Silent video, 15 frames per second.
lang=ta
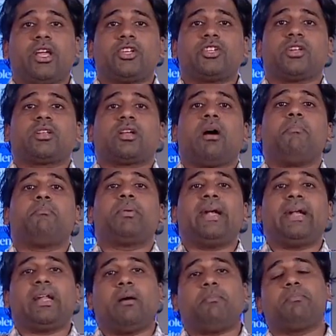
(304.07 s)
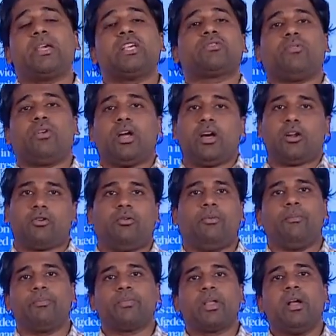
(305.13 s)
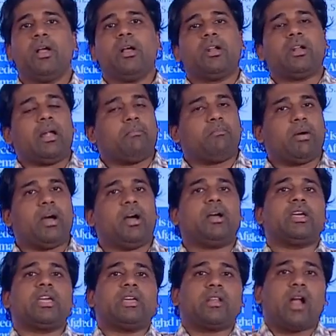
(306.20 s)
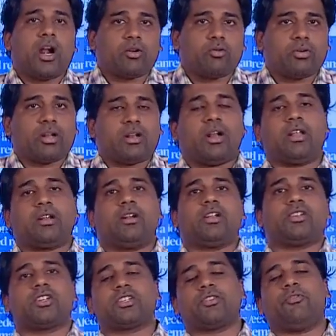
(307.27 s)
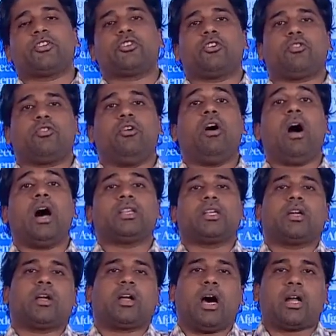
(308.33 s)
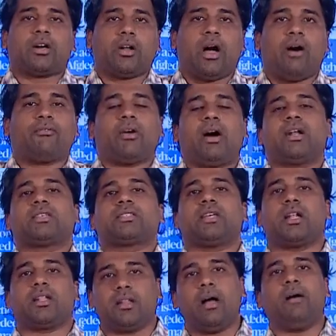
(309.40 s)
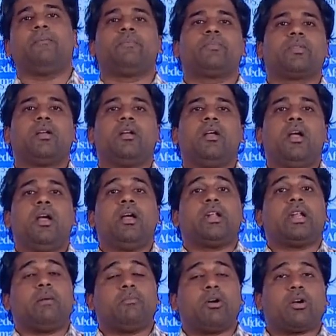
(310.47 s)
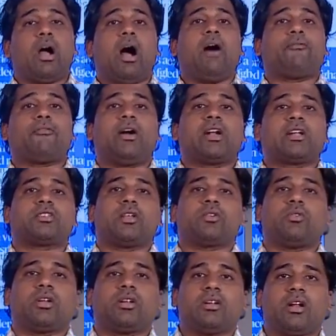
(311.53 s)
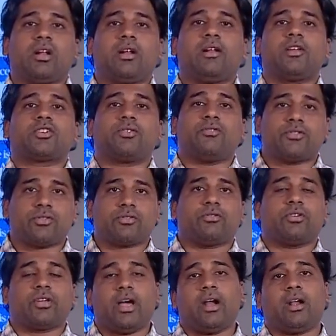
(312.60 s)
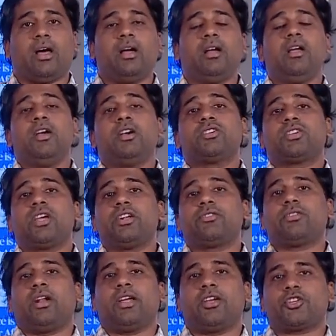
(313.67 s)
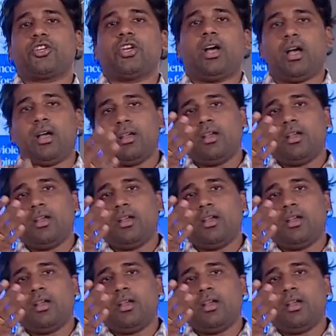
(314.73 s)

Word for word: ரீஜன் கம்ப்ளீட்டாக பீஸ்ஃபுல்லாக இருக்கும் நம்ம ஈரான் கூட நல்ல ரிலேஷன்ஷிப் வச்சுருக்கோம் அதுக்கு காரணம் ஆப்கானிஸ்தான் தான் நம்ம ஆப்கானிஸ்தான் கூட நல்ல ரிலேஷன் வச்சுருக்கணும் ஏன்னா சென்ட்ரல் ஏஷியா